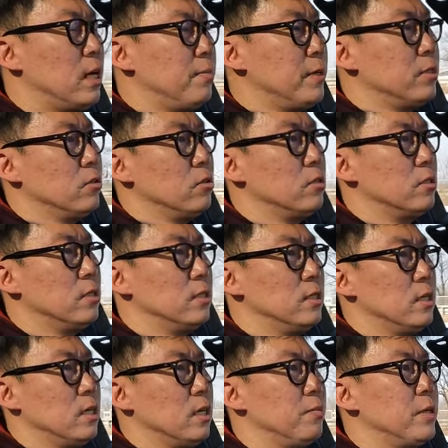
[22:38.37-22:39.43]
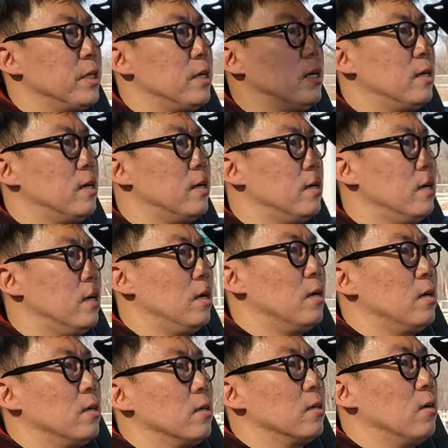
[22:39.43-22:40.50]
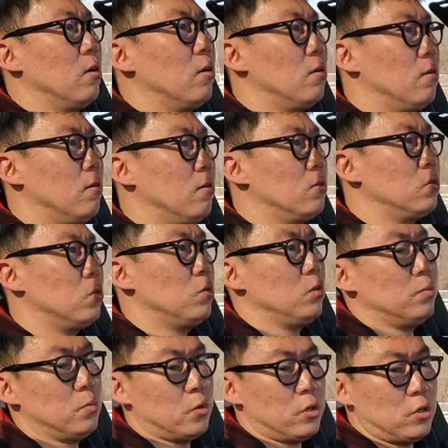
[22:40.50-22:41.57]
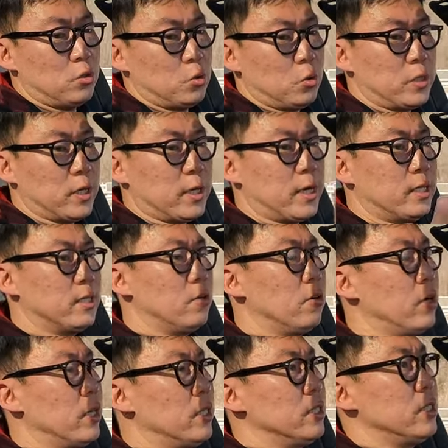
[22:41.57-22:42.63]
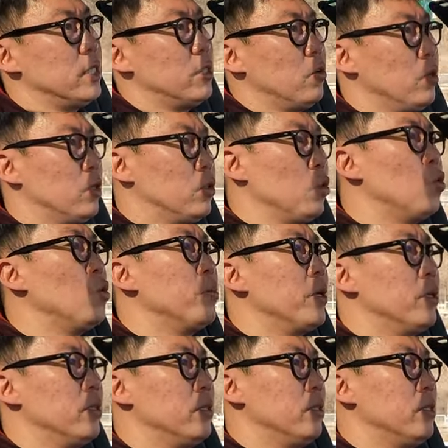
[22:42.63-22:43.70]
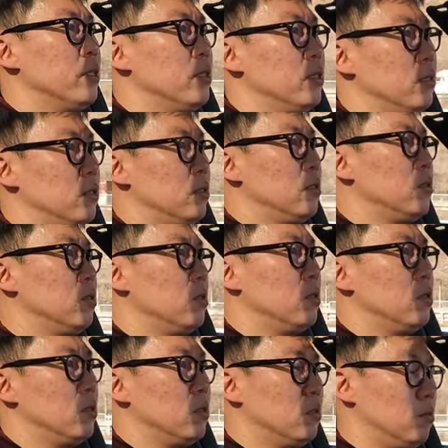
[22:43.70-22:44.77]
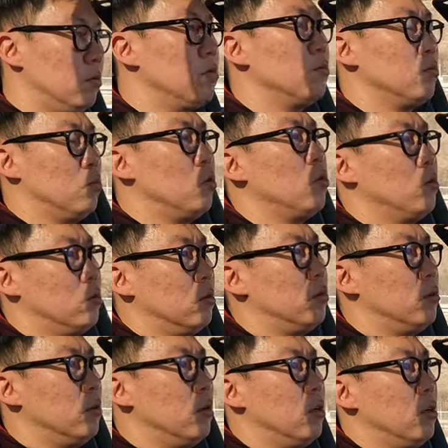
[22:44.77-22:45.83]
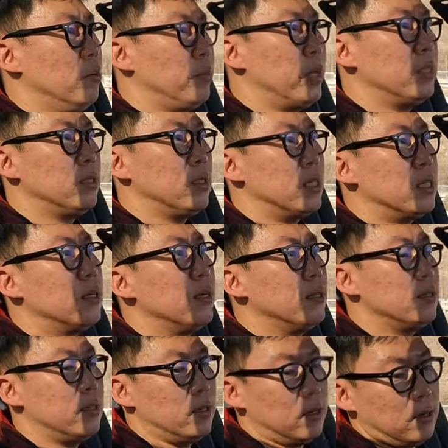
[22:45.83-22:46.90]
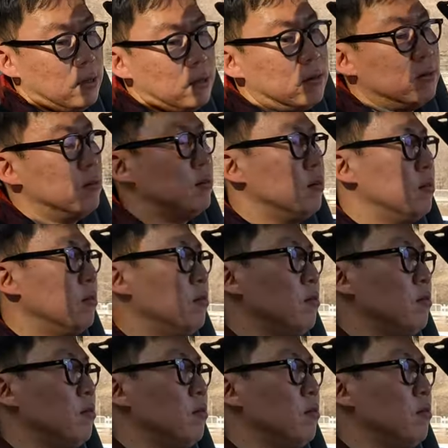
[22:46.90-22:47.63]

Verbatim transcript: 타봐서 그 승차감이나 어, 또는 뭐 이런 조작하는 거라든지 이런 게 좋으면은 뭐 벤츠 E클래스니까